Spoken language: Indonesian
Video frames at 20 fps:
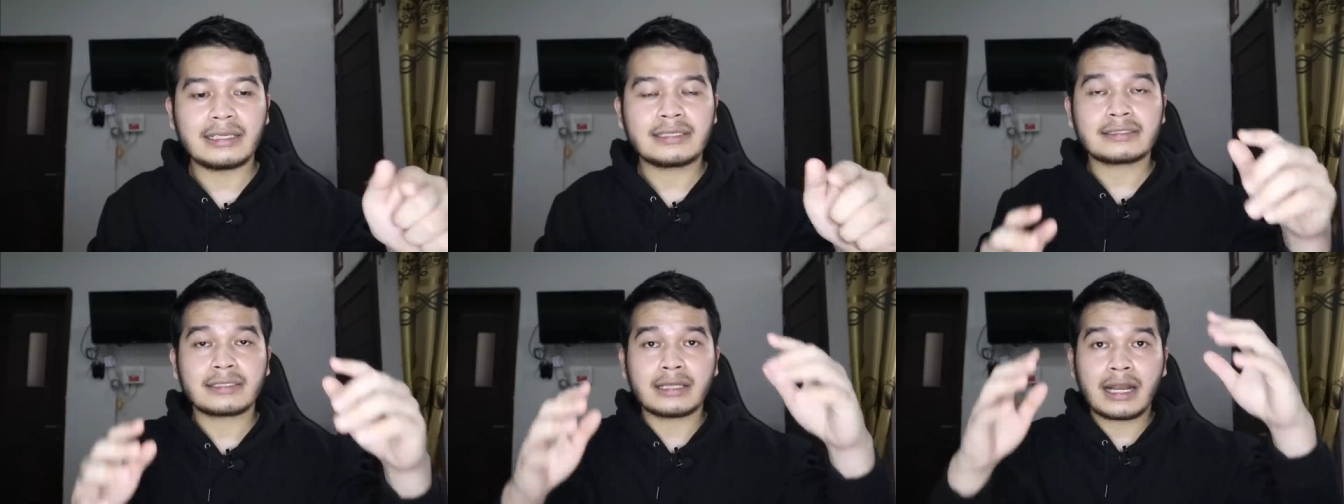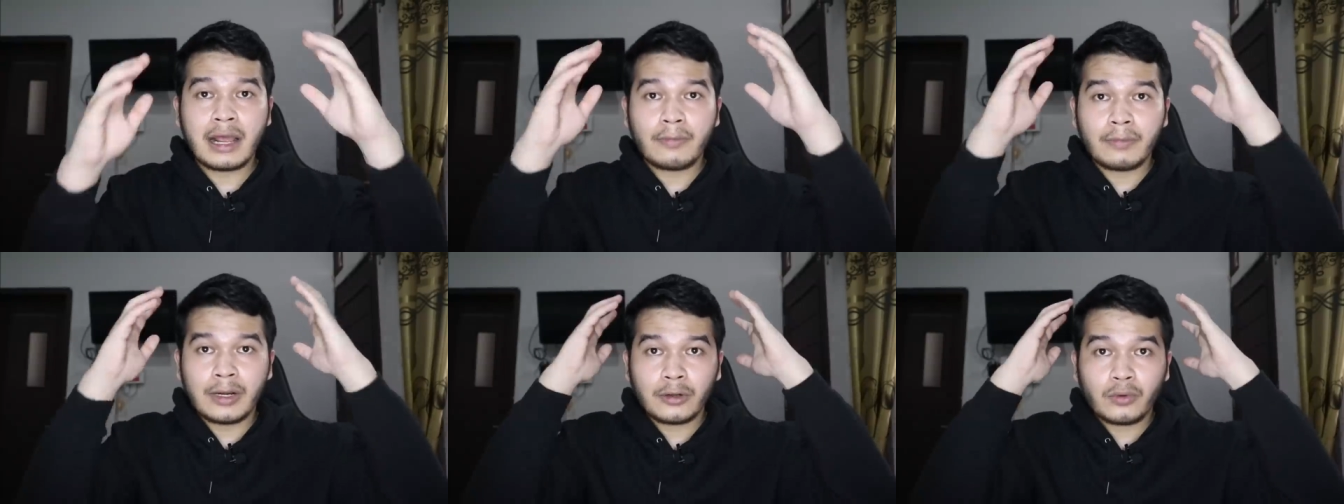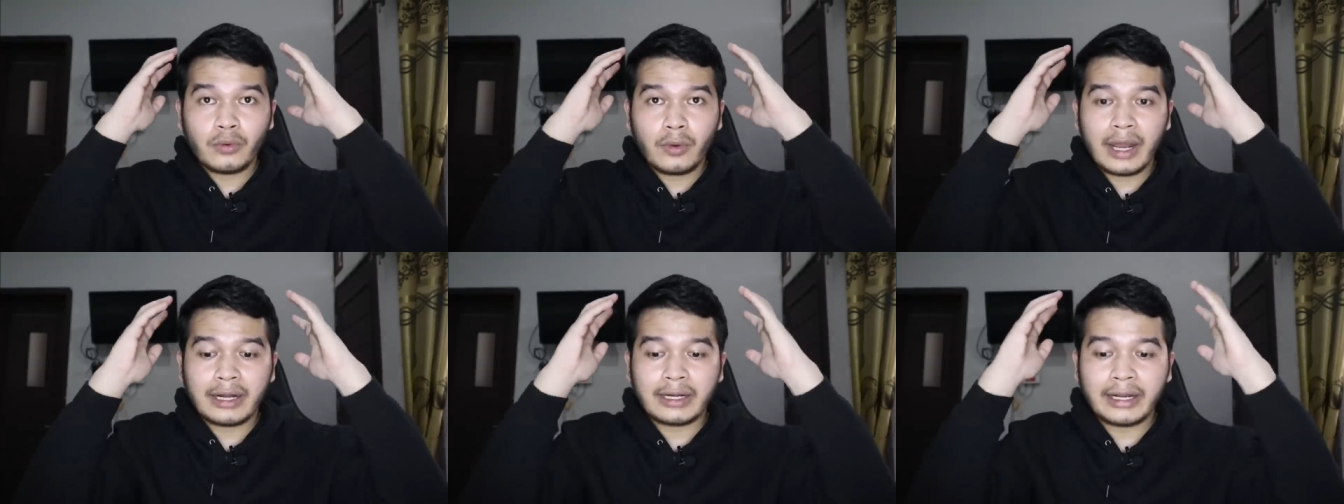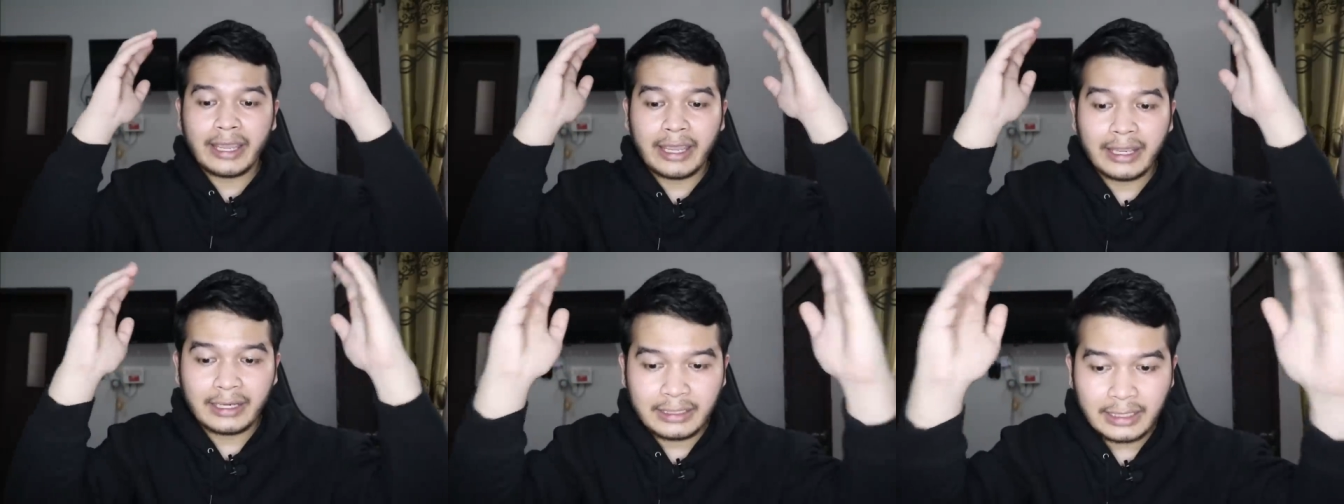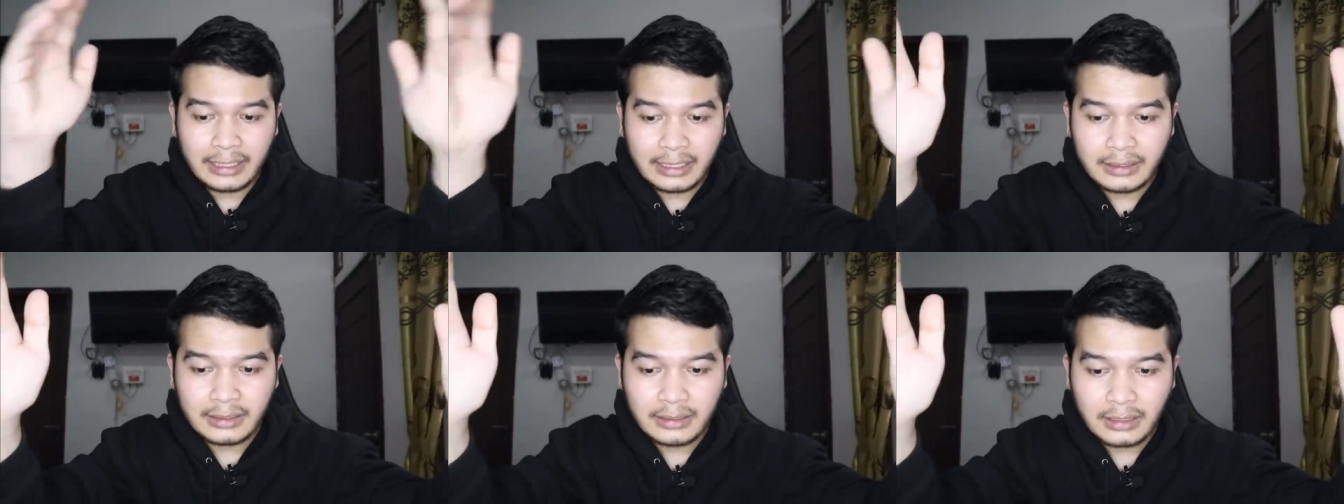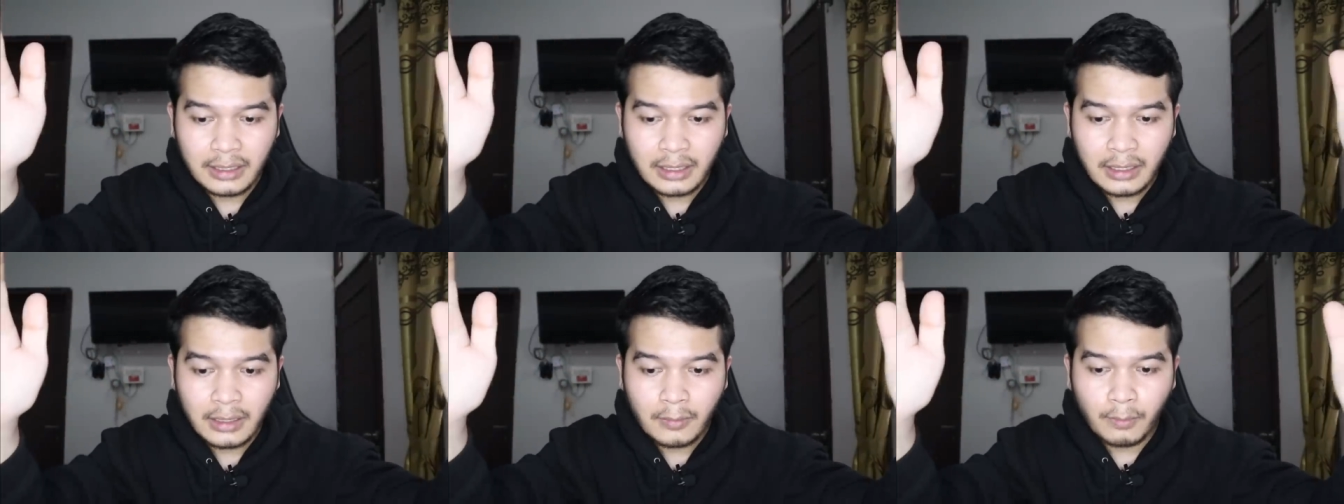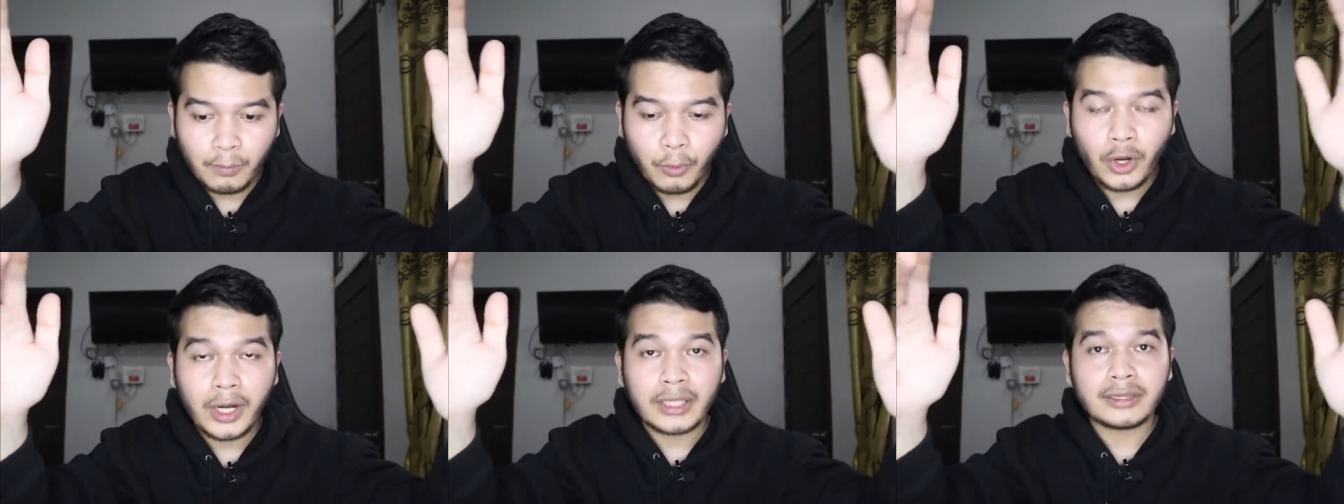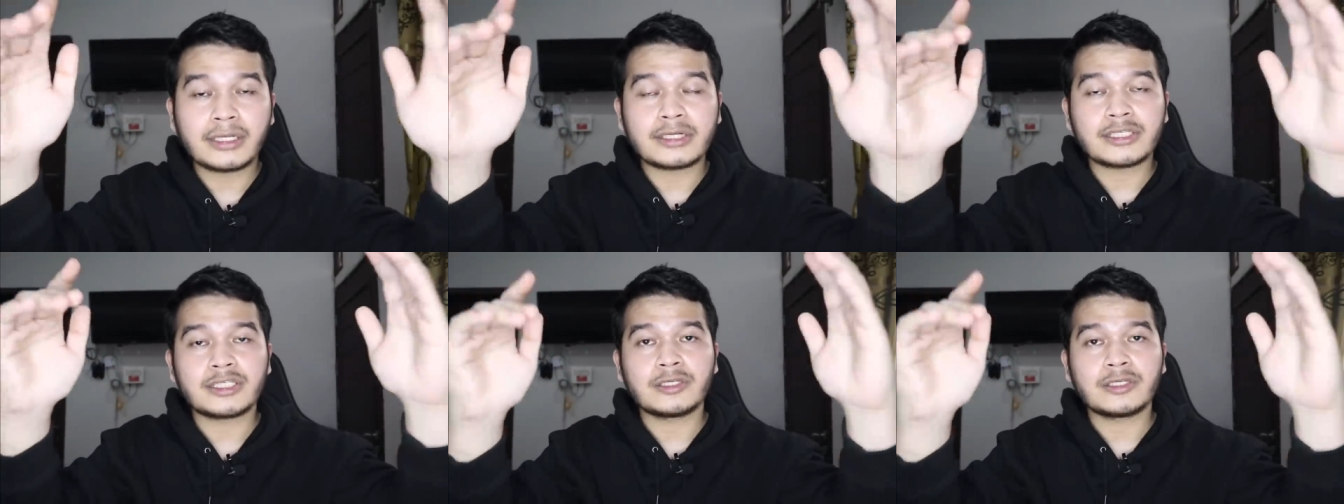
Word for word: diri setelah melakukan heading bola